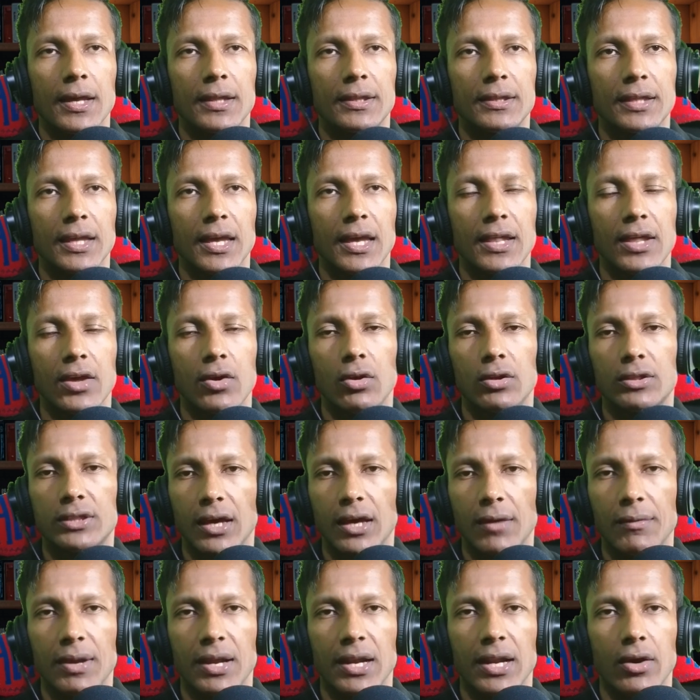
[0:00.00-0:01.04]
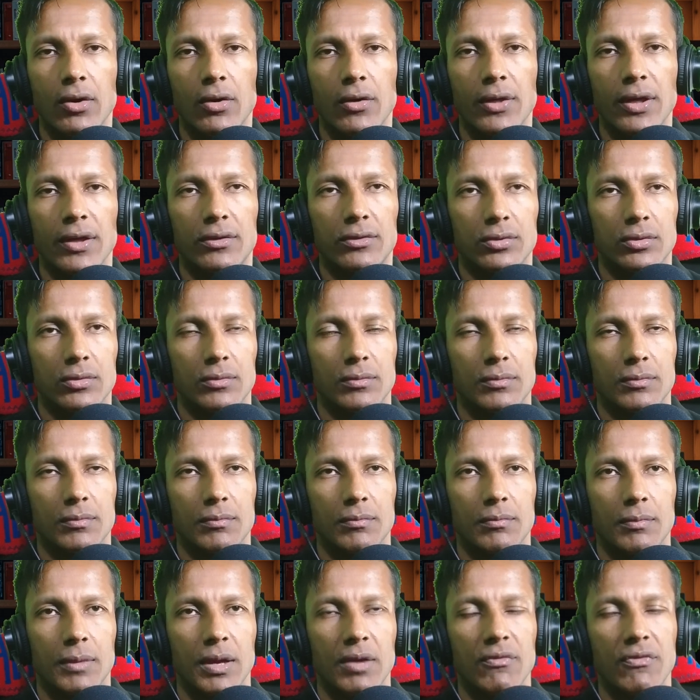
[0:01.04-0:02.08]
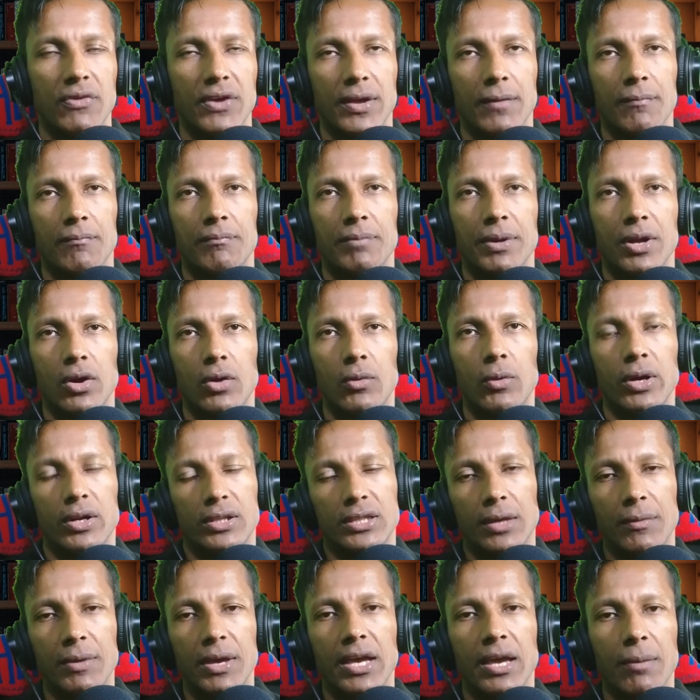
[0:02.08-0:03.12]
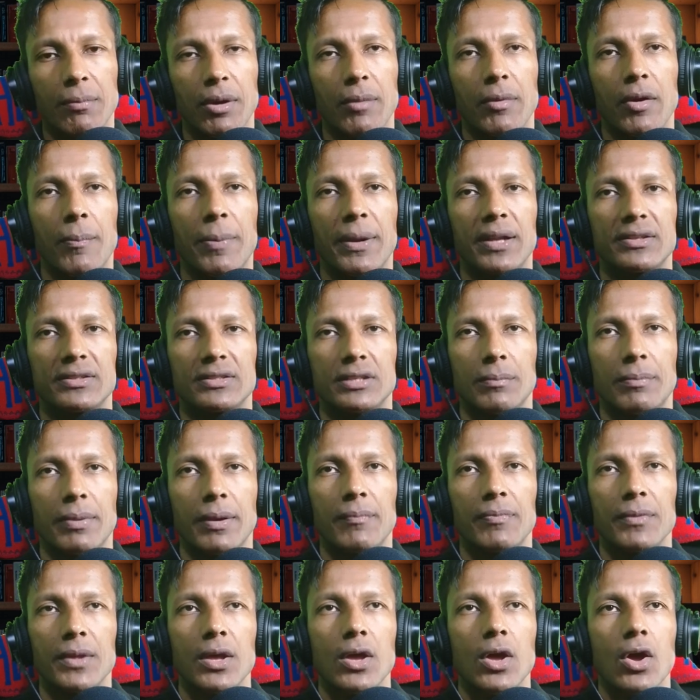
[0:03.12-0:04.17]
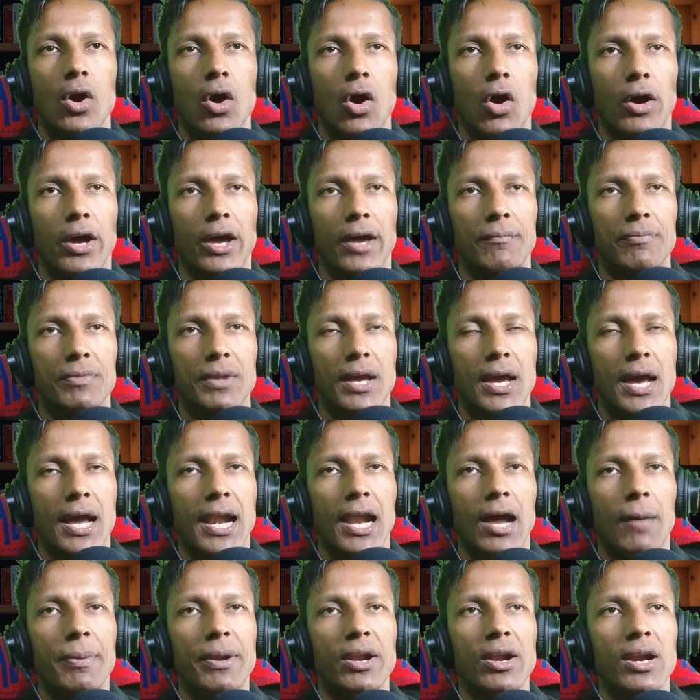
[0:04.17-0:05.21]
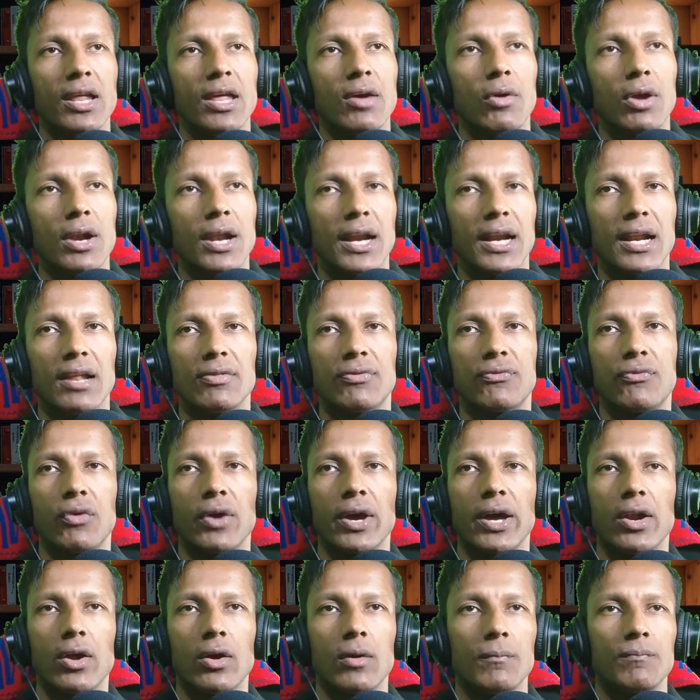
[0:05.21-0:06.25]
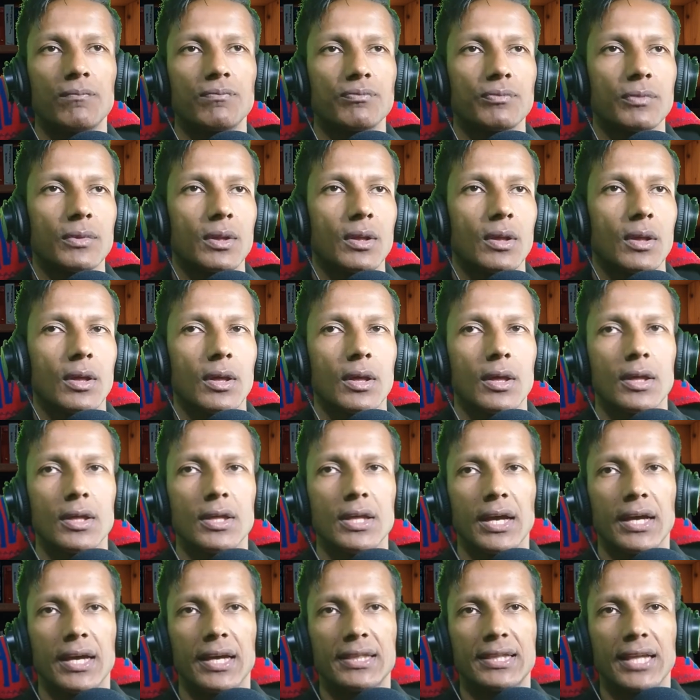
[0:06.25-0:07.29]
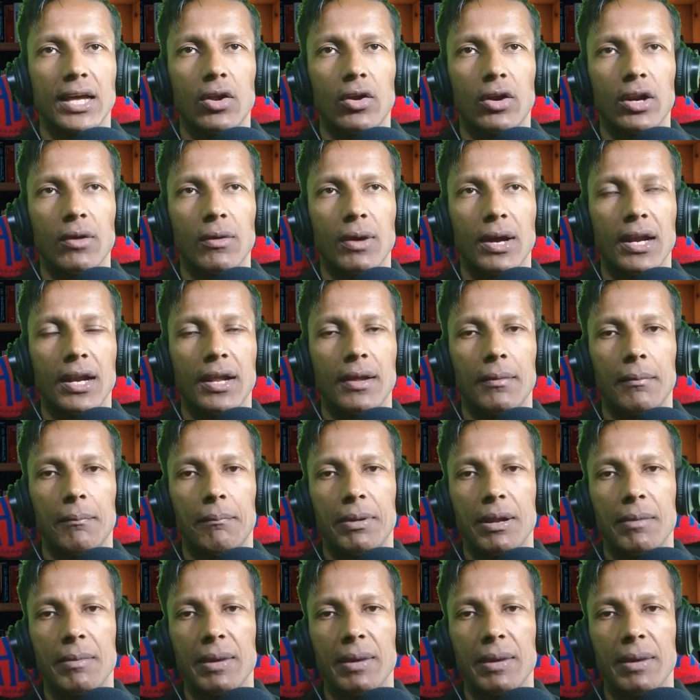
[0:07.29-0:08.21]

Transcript: este dijo, está bien lejos de esto. En fin, pero bueno, está bien que por lo menos participe. Ok, las opiniones de Warner Rat fueron, y aquí están los rivales.